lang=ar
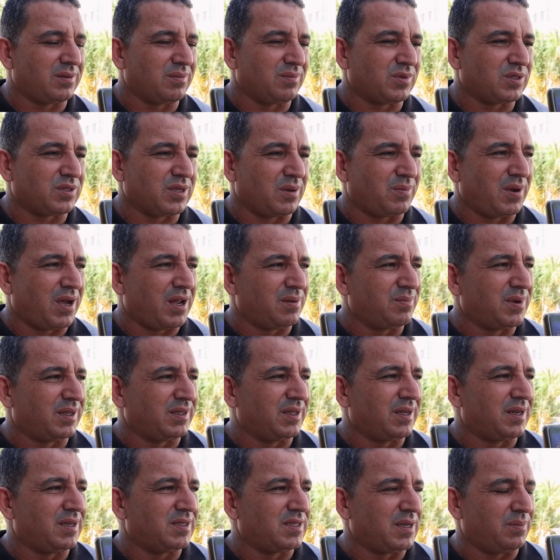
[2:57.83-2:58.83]
المجتمع
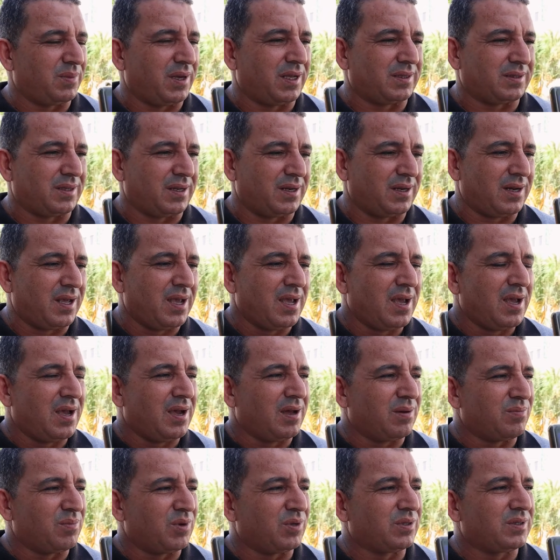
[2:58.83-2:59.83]
المدني من الجمعيات
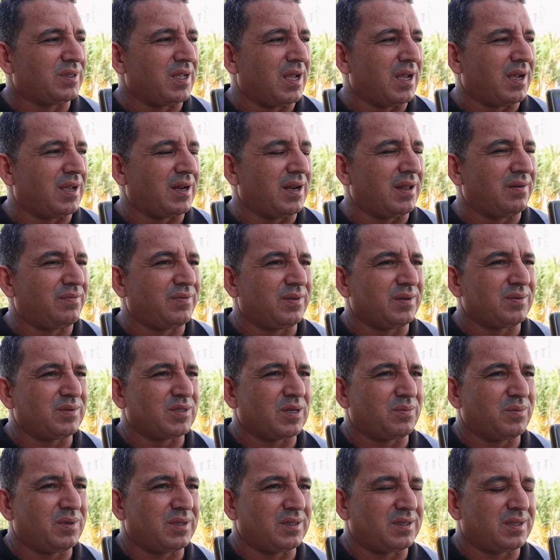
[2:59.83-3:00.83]
المتداخله في
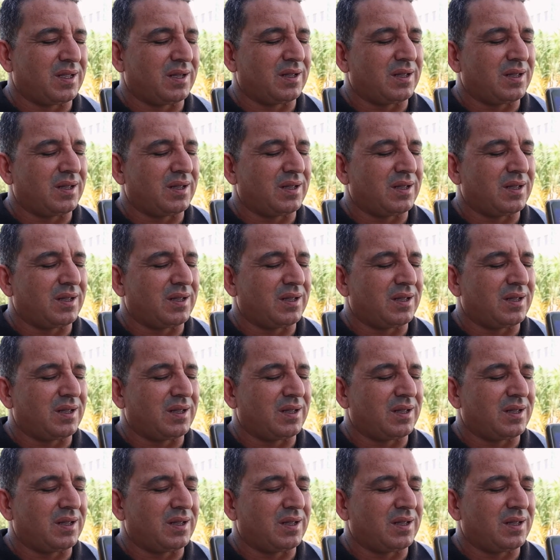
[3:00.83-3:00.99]
جميع